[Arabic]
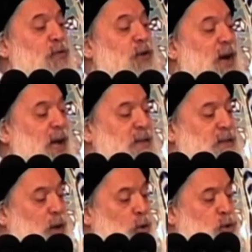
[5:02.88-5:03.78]
فلا
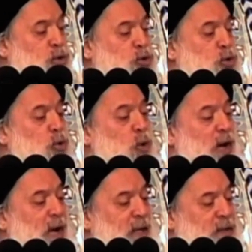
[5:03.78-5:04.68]
تغش
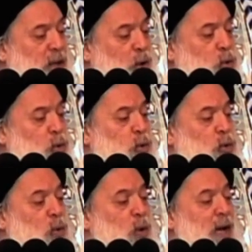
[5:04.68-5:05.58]
ولا
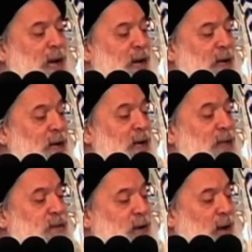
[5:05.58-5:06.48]
تخون ولا
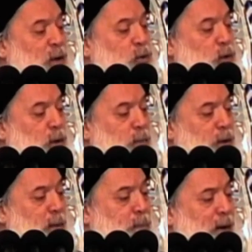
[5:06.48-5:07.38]
تأكل
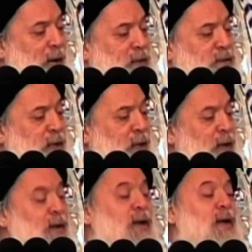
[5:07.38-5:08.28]

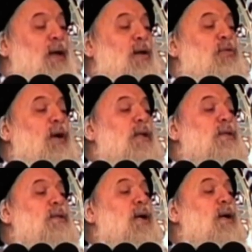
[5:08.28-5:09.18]
بالباطل
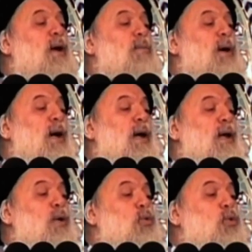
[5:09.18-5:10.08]
فأنت كما
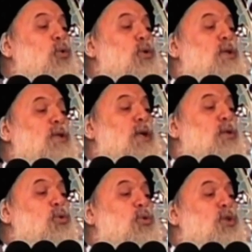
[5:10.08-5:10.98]
لو كنت
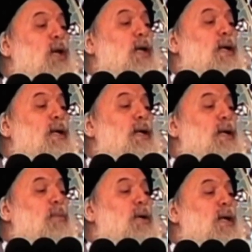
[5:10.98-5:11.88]

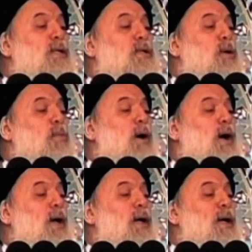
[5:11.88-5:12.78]
تصلي من
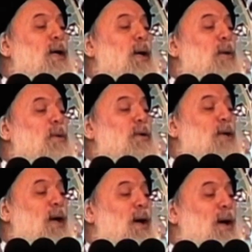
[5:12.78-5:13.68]
الصباح إلى
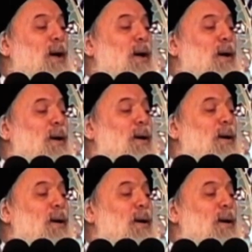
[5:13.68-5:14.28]
المساء